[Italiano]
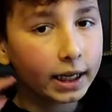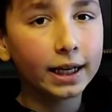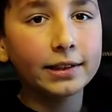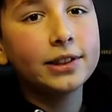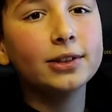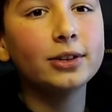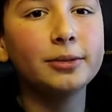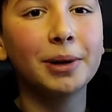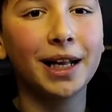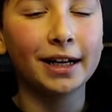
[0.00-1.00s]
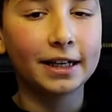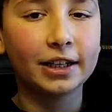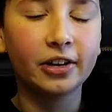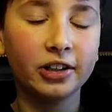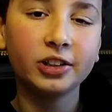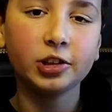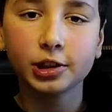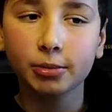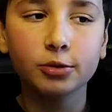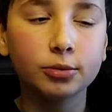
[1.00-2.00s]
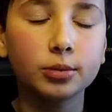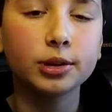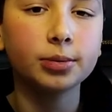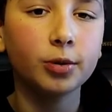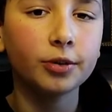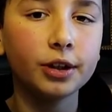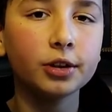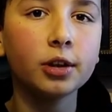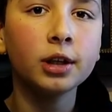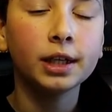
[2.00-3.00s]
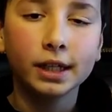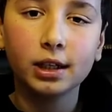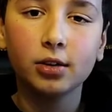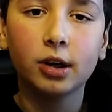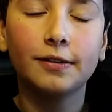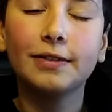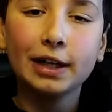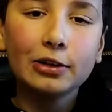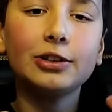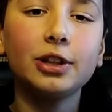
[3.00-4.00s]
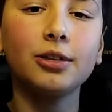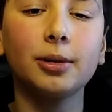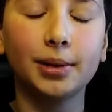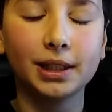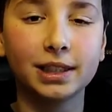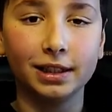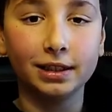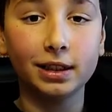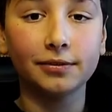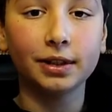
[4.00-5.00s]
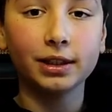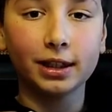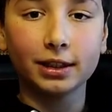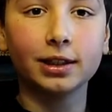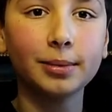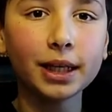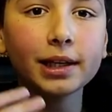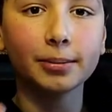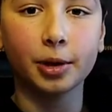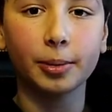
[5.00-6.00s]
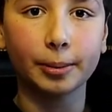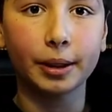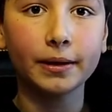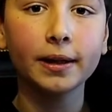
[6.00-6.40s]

E ciao a tutti bella raga, oggi siamo in un nuovissimo video e allora vi racconterò una barzelletta inventata da me e mio papà.